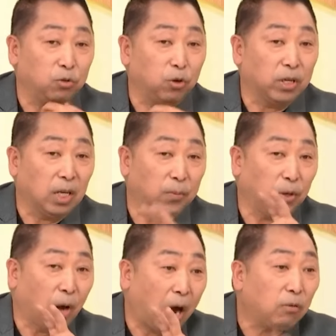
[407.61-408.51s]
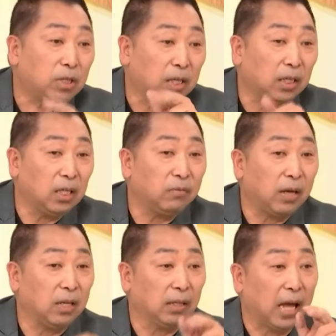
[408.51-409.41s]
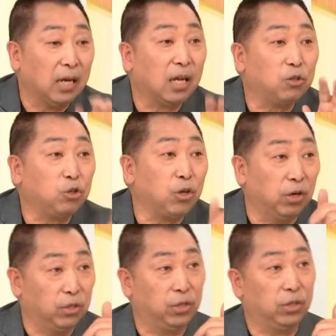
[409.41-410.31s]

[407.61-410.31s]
四宣言里面有好几个地方呢谈到 G 二